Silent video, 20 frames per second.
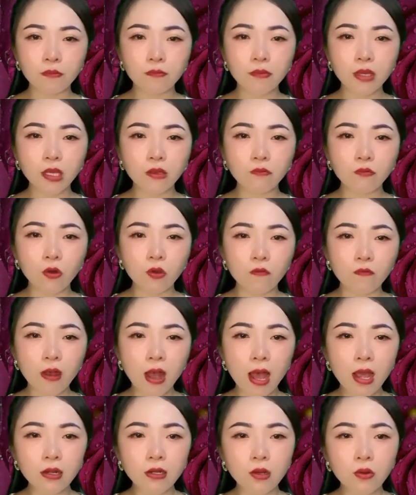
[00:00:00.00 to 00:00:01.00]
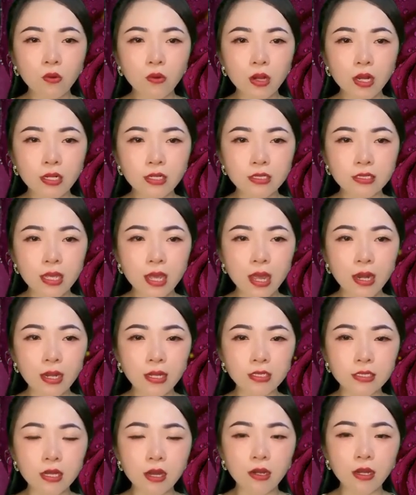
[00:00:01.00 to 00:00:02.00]
Mình vội vã đưa cô lên xe
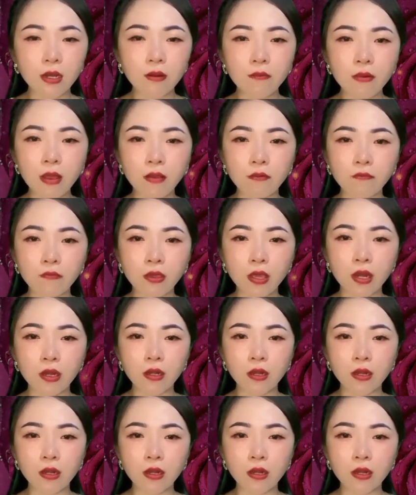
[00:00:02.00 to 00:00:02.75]
để trở đến bệnh viện.